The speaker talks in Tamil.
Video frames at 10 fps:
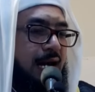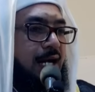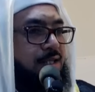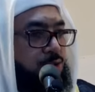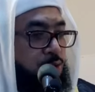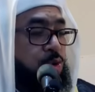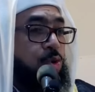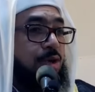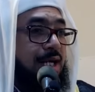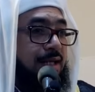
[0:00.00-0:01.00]
அதுக்கும்
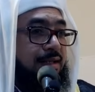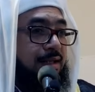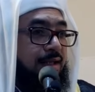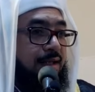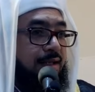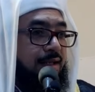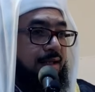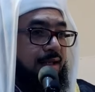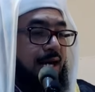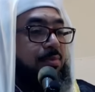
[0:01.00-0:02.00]
கூடாது
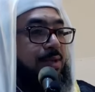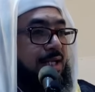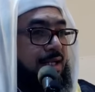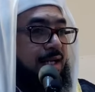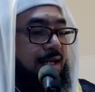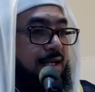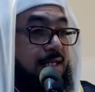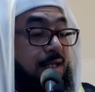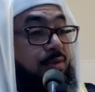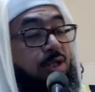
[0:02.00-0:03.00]
அப்படின்னா
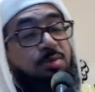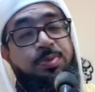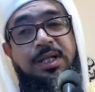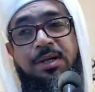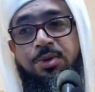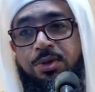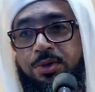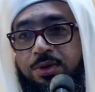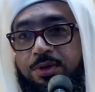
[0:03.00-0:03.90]
இது எவ்வளவு பெரிய ஒரு